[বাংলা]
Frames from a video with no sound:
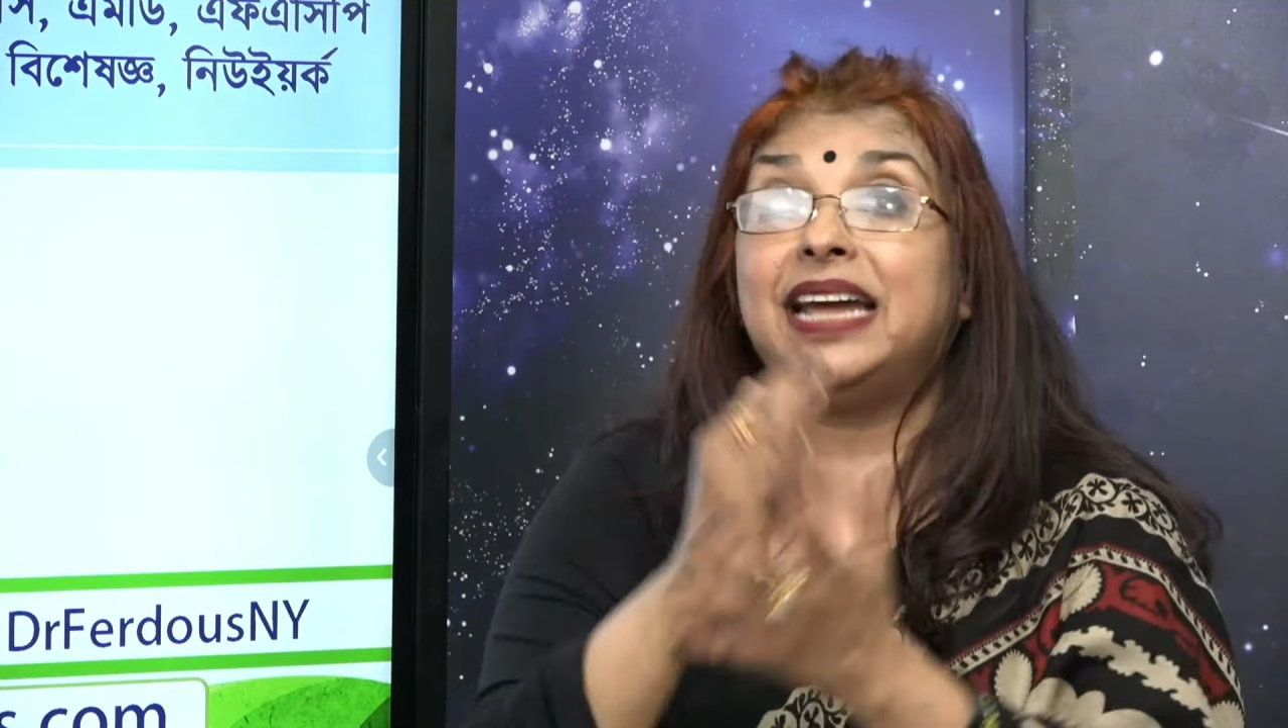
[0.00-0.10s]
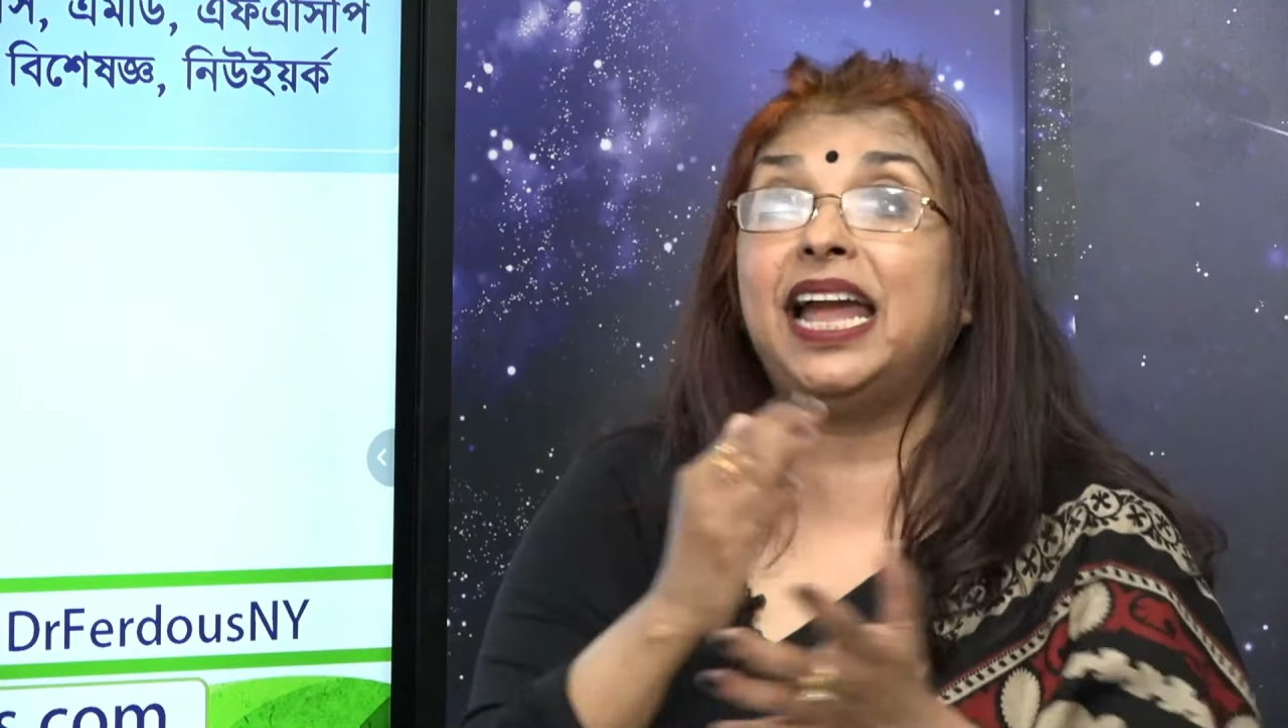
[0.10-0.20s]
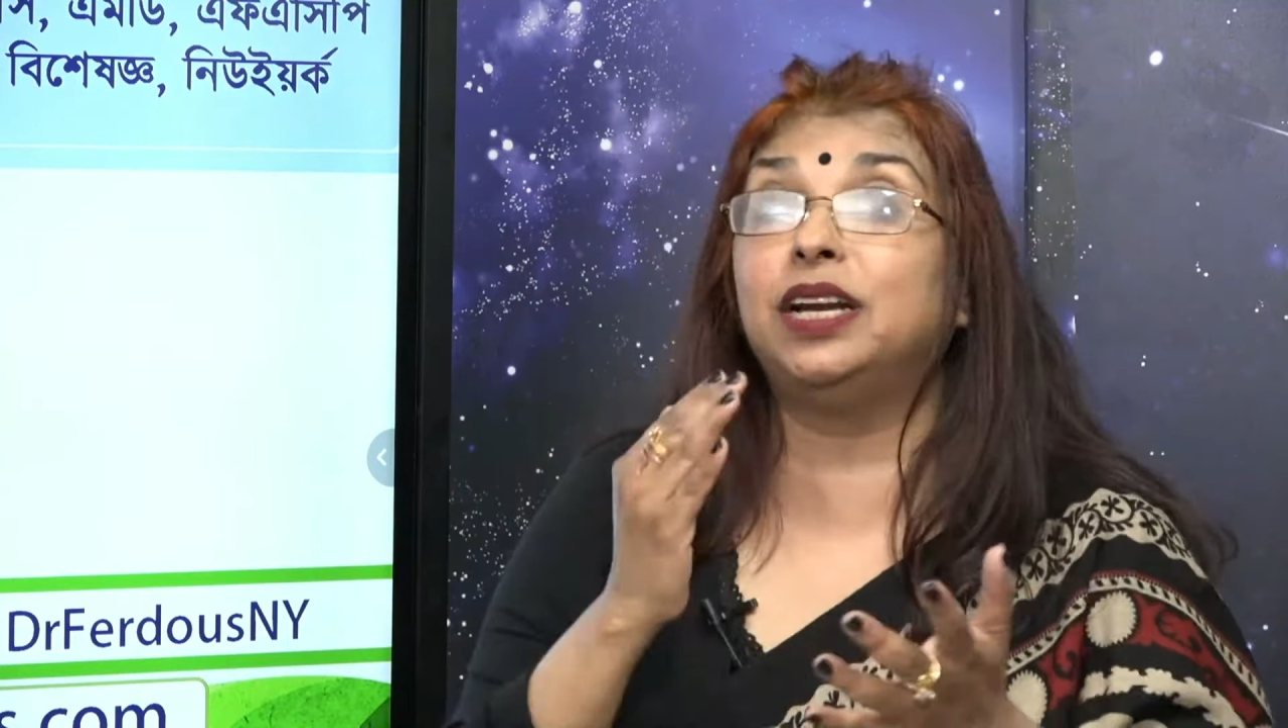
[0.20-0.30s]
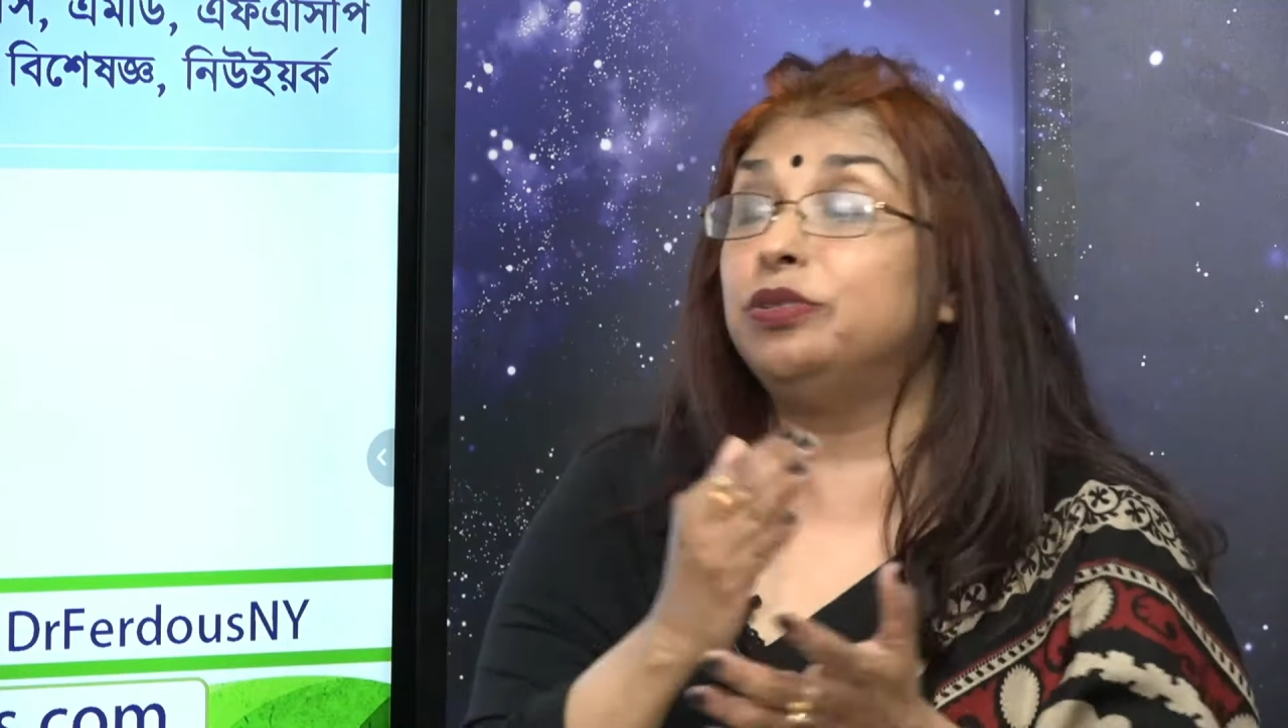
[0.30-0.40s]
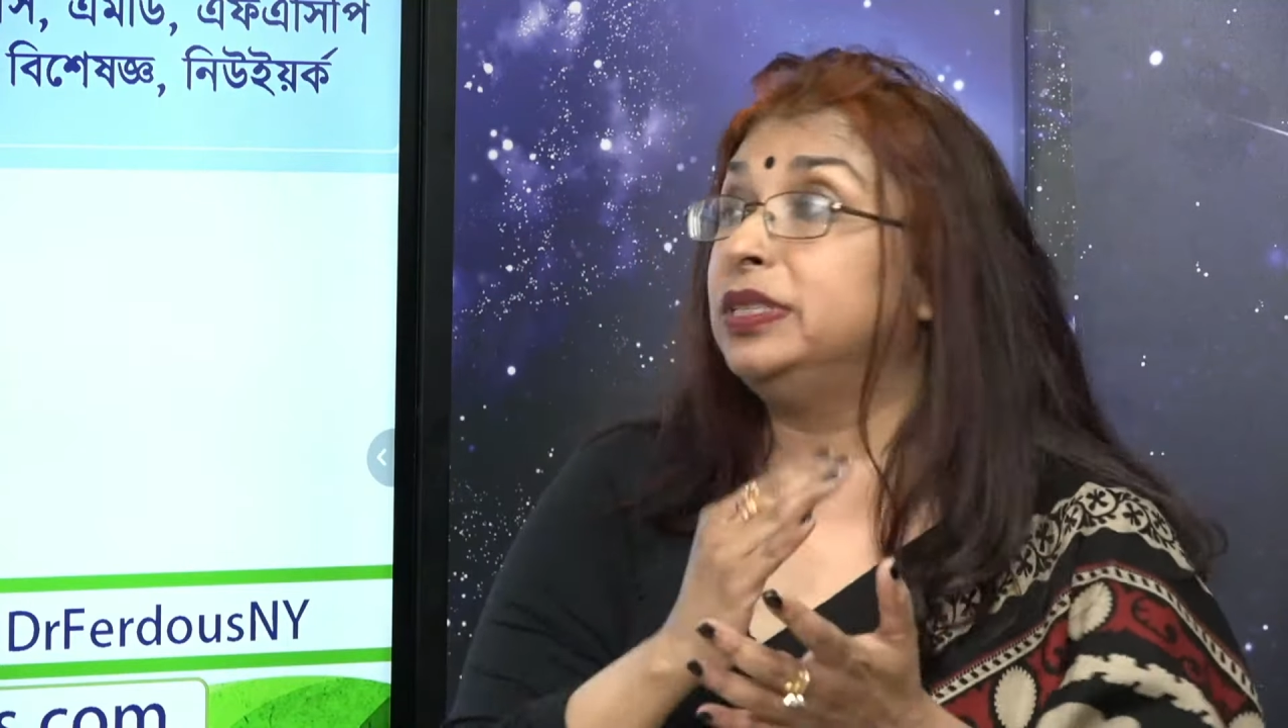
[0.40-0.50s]

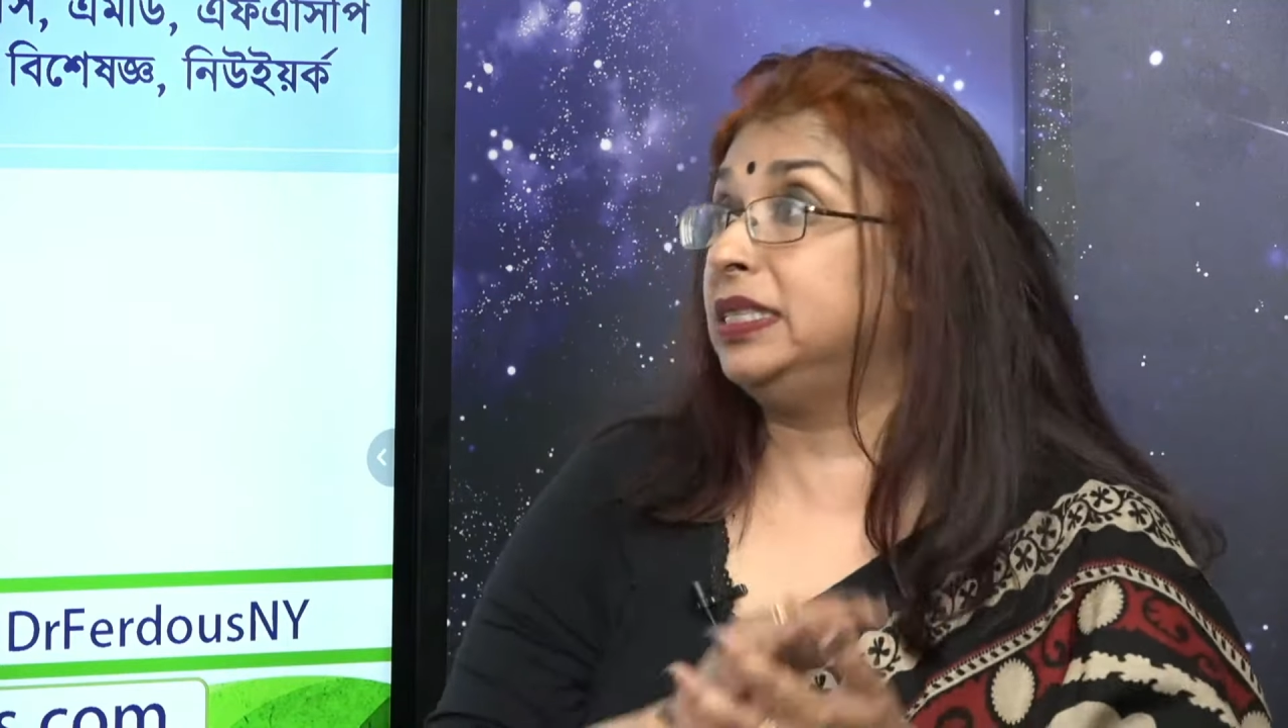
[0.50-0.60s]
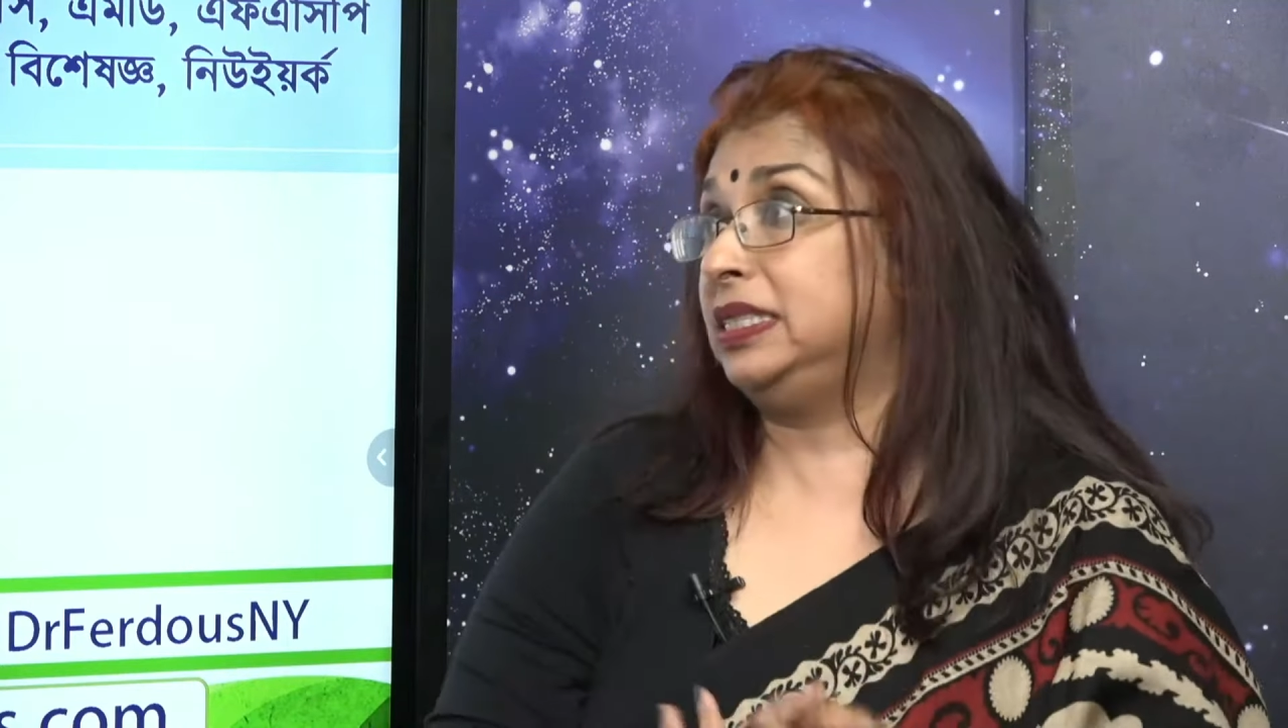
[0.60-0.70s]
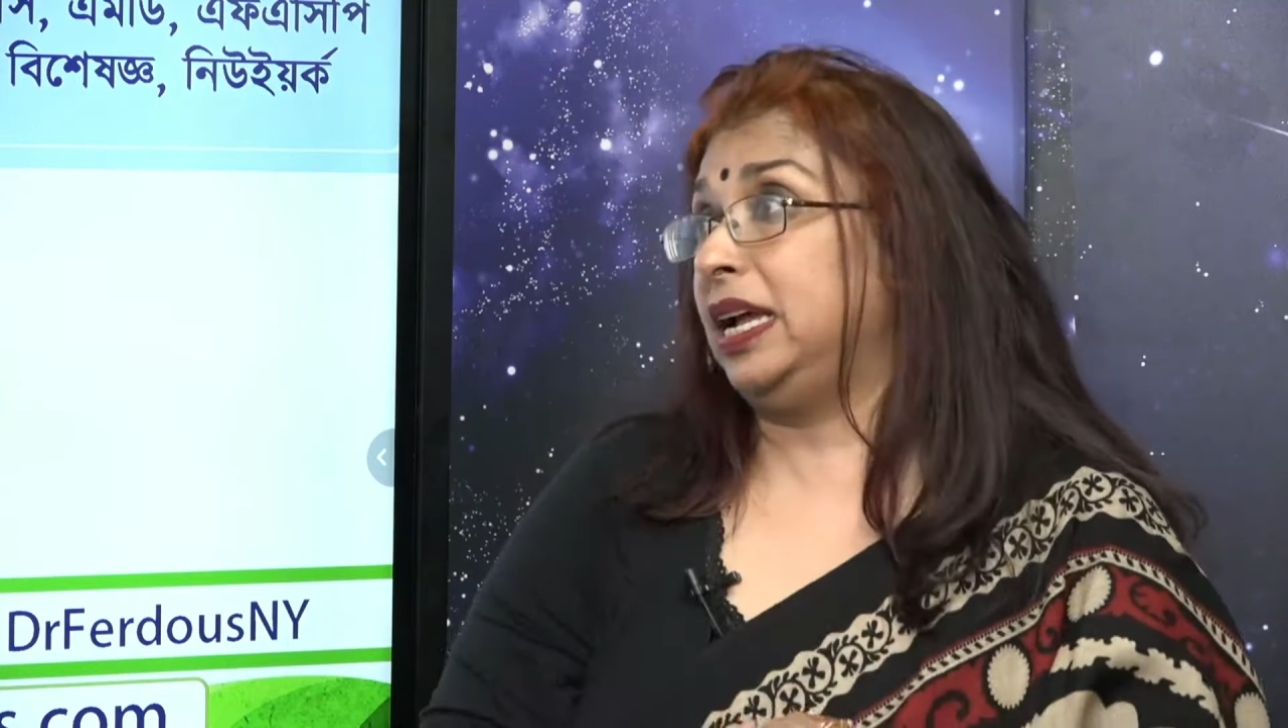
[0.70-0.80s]
ডায়াগনোসিসটা